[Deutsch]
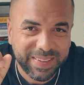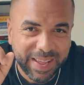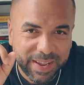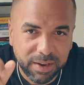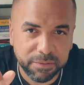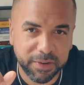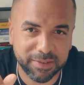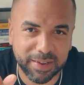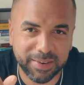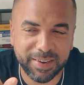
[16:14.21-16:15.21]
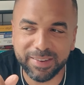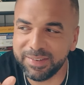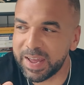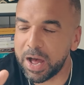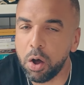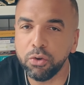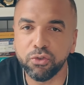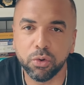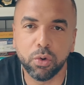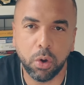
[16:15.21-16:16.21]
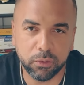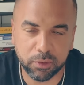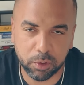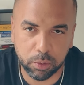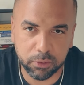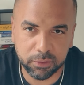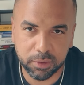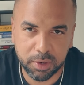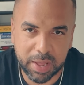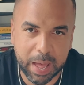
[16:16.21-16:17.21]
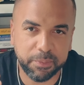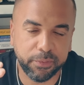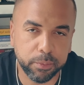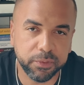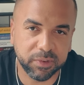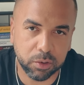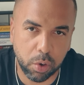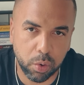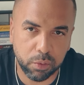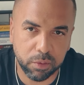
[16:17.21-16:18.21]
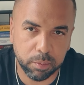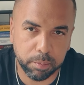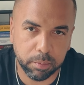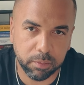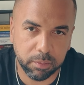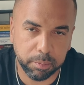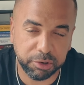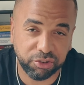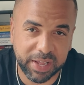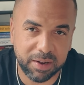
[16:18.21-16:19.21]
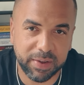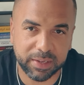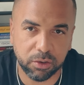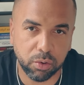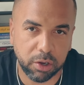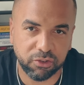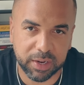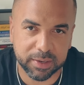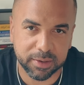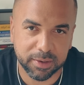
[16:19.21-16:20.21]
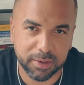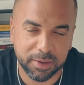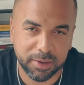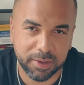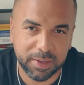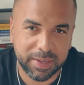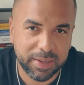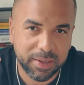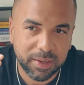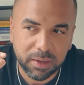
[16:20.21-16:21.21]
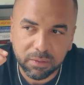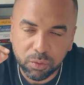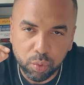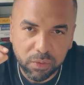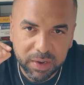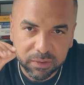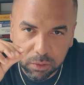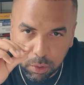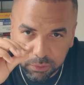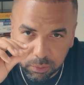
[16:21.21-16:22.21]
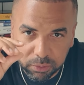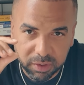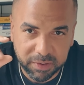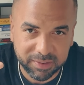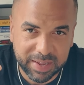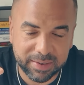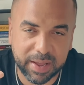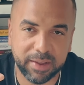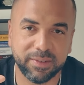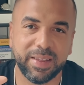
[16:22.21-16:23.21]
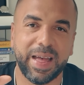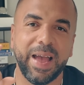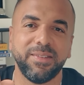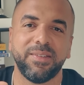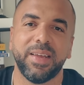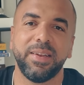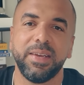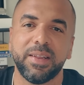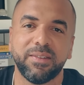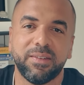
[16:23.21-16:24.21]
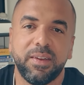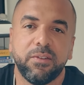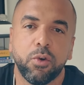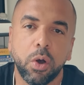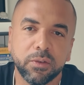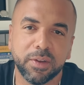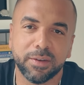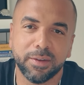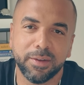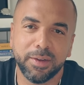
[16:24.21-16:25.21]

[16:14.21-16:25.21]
Der Hinversand ist ja auch schon kostenlos ab 50 Euro Bestellwert in Deutschland. Nur weil es kostenloser Versand heißt, heißt es ja nicht, dass es nichts kostet.